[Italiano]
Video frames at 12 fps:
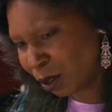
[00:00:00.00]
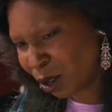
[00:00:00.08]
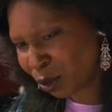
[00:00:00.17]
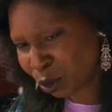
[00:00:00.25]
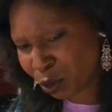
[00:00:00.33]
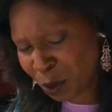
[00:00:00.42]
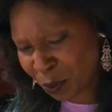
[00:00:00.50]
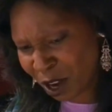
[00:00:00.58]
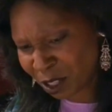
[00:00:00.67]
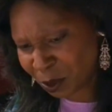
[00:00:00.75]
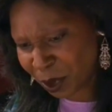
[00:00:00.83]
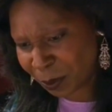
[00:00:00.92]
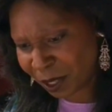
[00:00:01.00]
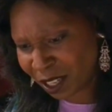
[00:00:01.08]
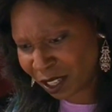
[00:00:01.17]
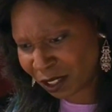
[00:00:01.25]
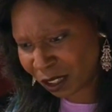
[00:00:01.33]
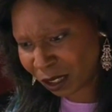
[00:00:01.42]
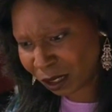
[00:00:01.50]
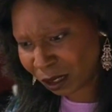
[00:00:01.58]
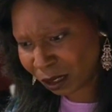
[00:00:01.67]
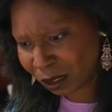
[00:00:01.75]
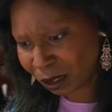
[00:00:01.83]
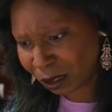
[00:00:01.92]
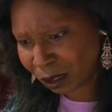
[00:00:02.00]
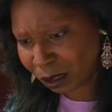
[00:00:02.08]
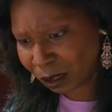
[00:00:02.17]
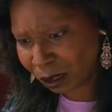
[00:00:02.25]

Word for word: 303 Prospect Place. Sì.